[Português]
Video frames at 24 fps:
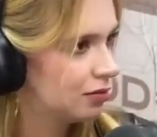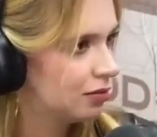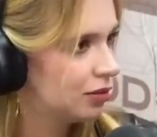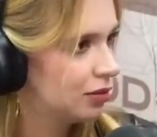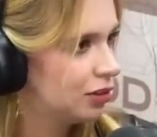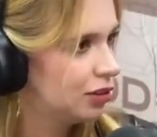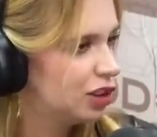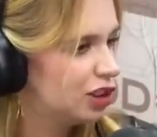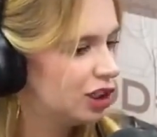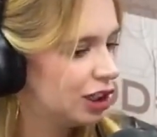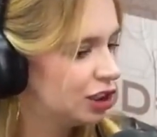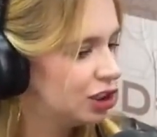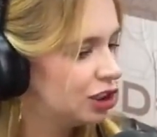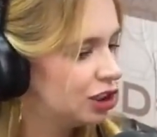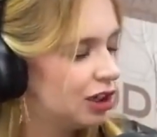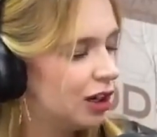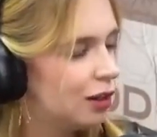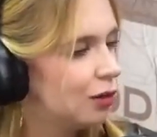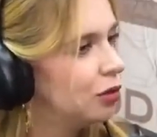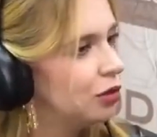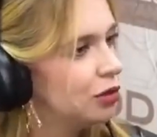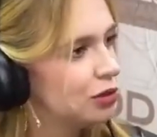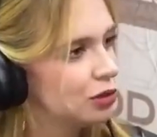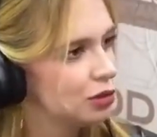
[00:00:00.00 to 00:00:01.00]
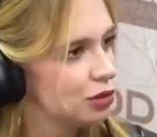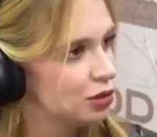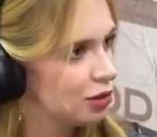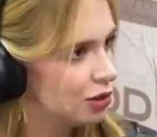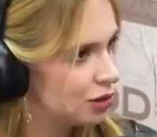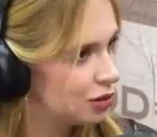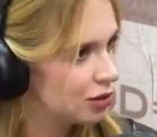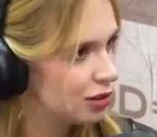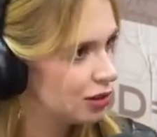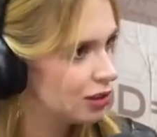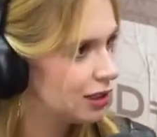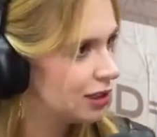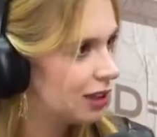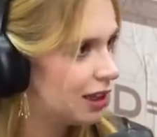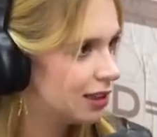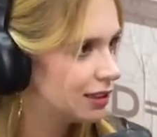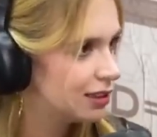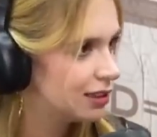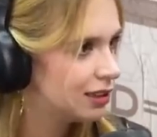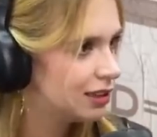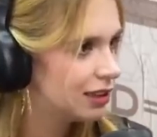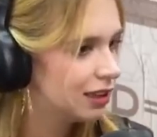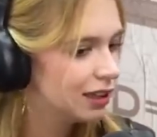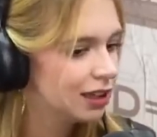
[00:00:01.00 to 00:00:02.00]
de achar um que os dois
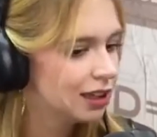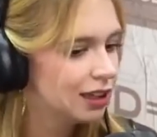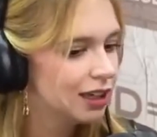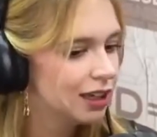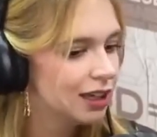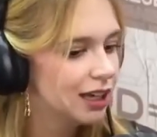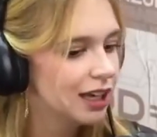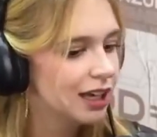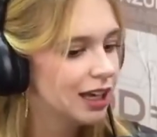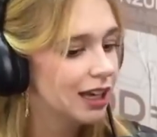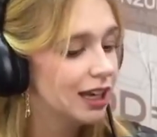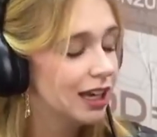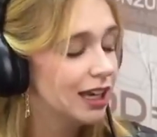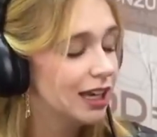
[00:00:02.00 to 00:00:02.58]
gostassem. Uhum.